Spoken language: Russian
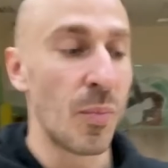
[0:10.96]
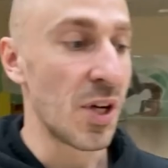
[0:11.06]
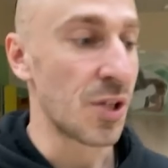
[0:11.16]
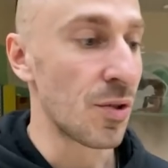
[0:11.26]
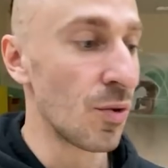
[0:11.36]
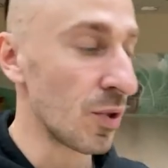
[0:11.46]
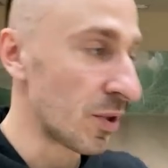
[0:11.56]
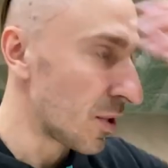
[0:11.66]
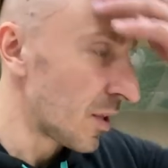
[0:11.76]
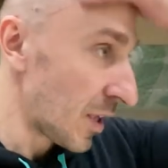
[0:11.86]
Паш, ну вот
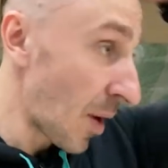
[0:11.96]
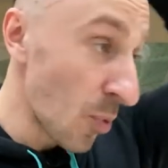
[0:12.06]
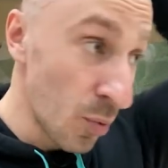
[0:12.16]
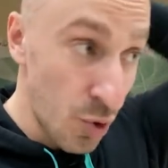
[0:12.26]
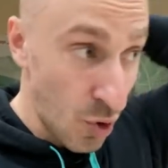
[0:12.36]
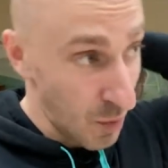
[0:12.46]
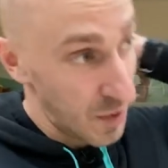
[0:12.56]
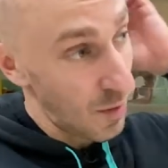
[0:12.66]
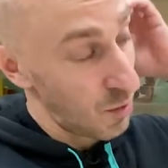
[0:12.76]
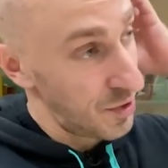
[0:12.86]
я помню, что мы с
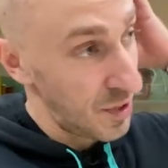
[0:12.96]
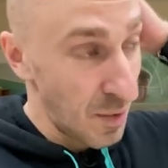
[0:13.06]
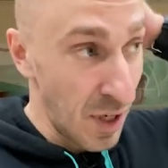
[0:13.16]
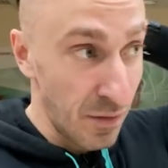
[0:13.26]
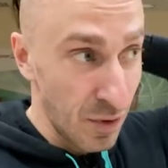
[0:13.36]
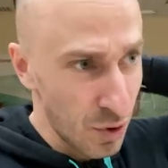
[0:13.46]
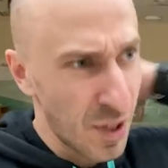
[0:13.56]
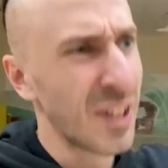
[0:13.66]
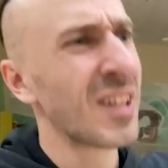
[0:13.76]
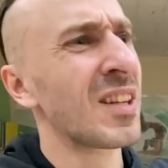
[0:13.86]
тобой снимали видос
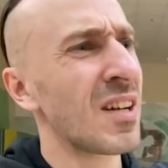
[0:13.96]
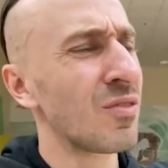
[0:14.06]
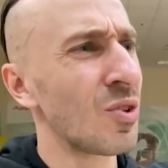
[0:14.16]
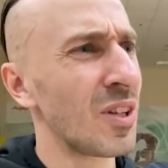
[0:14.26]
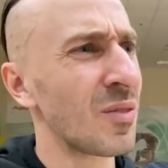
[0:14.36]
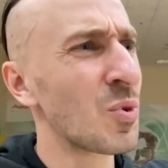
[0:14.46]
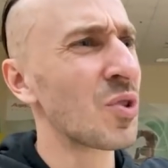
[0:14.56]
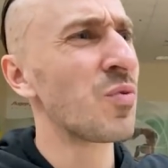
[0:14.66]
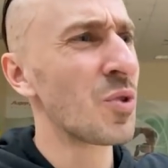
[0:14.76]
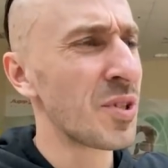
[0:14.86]
когда-то давно, лет,
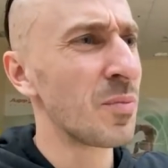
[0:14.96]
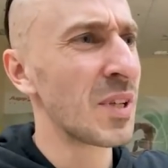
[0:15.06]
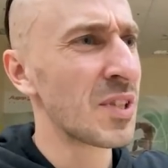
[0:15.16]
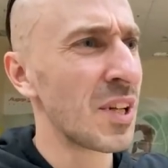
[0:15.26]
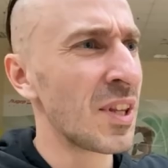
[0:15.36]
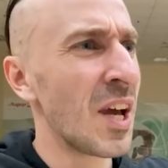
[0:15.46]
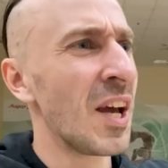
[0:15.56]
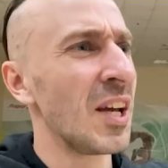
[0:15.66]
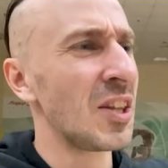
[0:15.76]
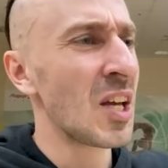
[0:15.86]
может, 8 назад.
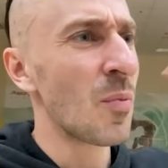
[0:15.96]
И ты, я